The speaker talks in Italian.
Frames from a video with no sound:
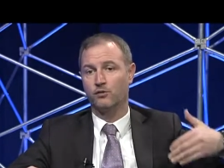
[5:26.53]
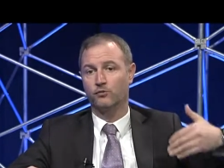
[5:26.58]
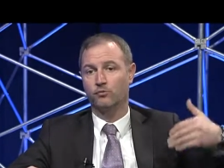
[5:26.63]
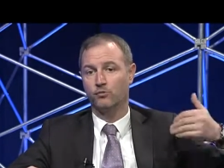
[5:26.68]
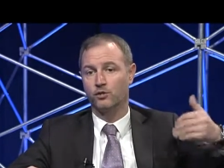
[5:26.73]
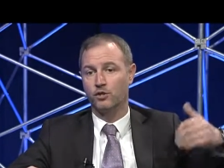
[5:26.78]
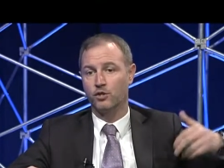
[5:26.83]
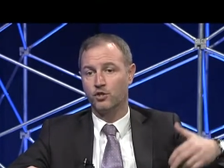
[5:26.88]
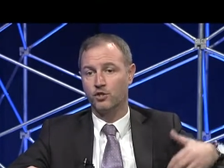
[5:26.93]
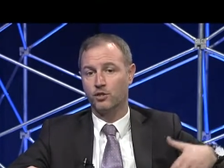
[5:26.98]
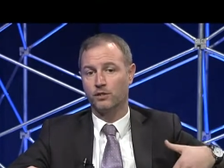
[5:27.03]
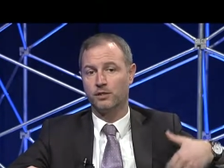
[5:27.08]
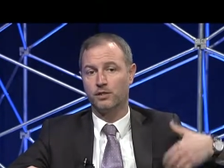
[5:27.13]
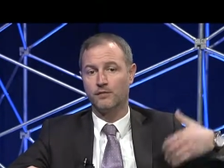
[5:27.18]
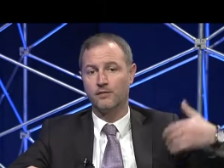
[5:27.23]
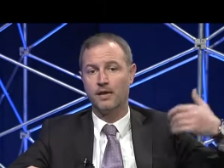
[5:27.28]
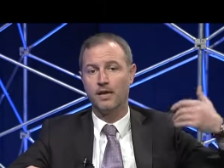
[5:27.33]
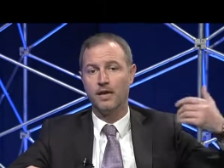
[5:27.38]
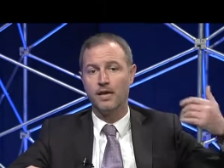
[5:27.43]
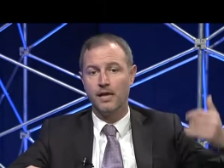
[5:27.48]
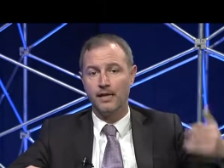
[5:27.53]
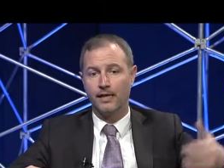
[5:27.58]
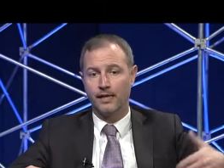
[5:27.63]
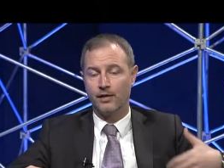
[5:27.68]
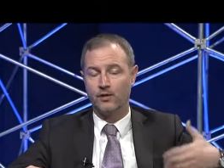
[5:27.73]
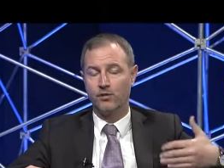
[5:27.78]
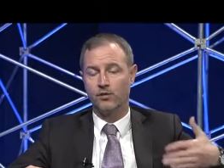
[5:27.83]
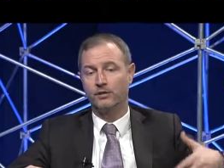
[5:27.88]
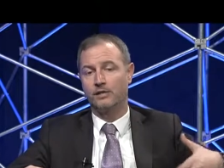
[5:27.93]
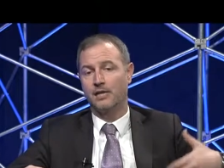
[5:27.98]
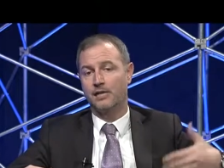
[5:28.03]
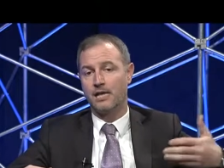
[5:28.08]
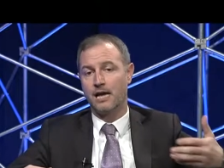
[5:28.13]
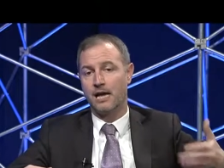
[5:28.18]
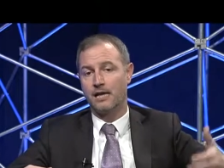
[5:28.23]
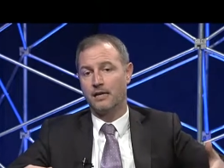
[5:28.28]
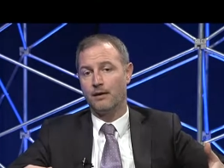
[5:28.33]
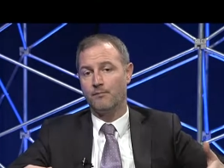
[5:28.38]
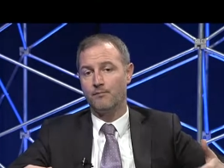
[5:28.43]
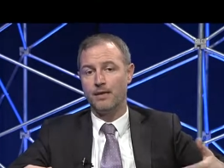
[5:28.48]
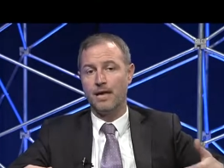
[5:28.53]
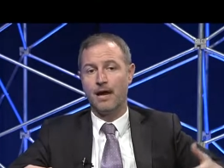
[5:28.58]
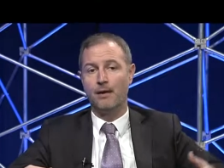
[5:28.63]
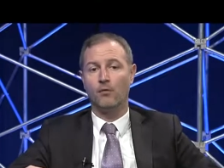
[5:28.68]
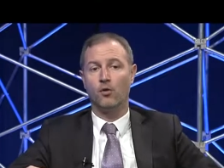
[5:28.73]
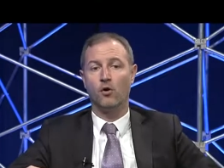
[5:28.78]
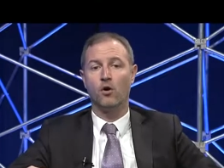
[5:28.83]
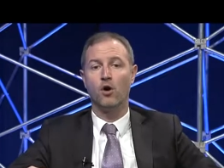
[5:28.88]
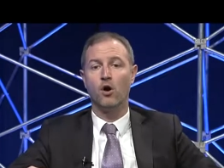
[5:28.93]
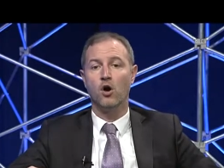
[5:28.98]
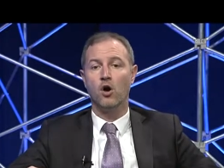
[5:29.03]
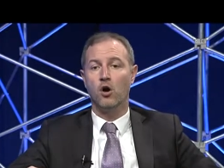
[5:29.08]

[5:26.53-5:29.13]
a tutti gli incentivi che noi italiani abbiamo